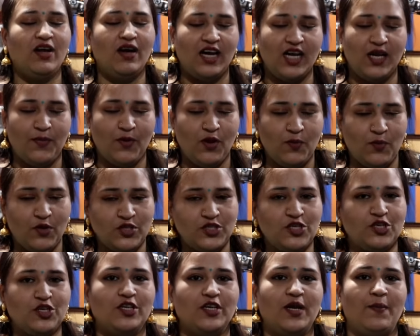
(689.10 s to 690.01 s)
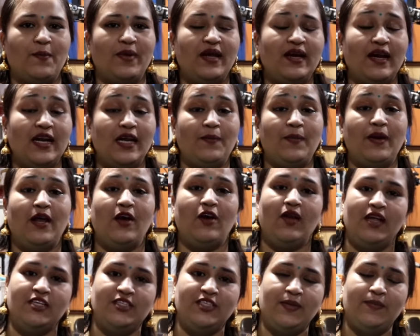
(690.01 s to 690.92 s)
வீடியோ கண்டிப்பாக உங்களுக்கு நம்புறேன் கண்டிப்பாக
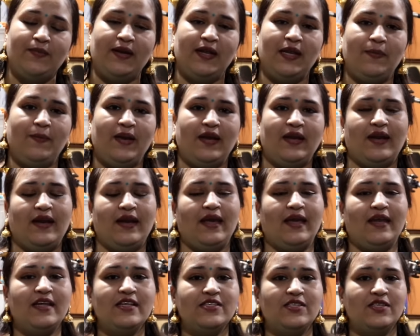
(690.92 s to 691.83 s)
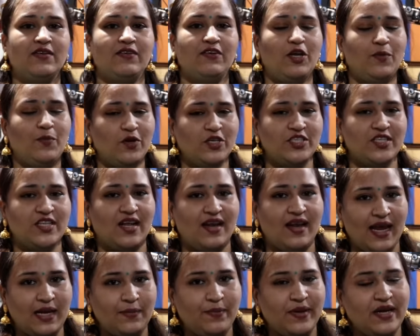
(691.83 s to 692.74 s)
நீங்களும் என்ஜாய் பண்ணிருப்பீங்கன்னு நினைக்கிறேன் ஸோ இந்த வீடியோ பிடிச்சிருந்தா
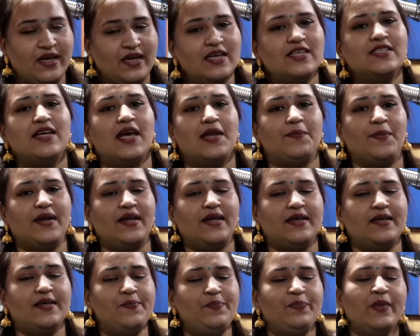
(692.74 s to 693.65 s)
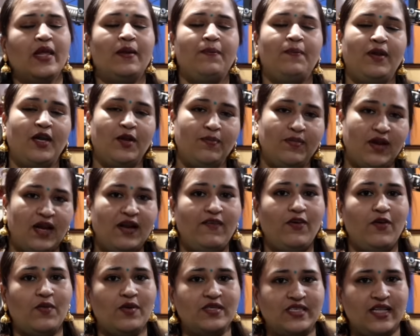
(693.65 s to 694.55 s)
லைக் பண்ணுங்கள் ஷேர் பண்ணுங்கள் மீண்டும் நல்ல
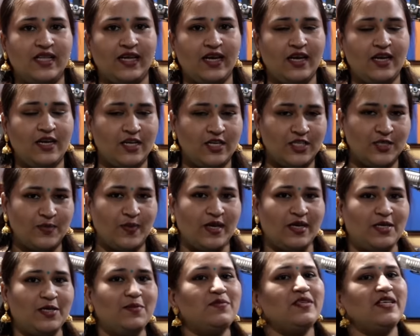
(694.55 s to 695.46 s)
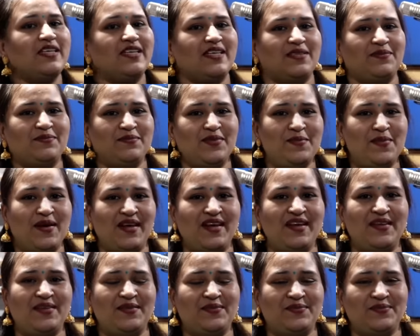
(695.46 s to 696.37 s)
வீடியோ ஒன்று சந்திக்கிறேன் நன்றி வணக்கம் டேக் கேர்
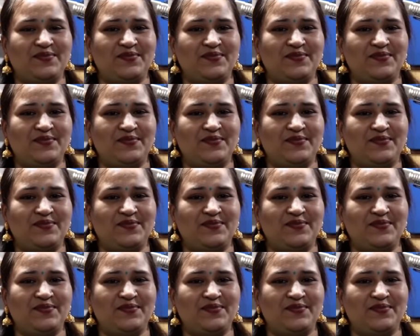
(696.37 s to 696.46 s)
பாய்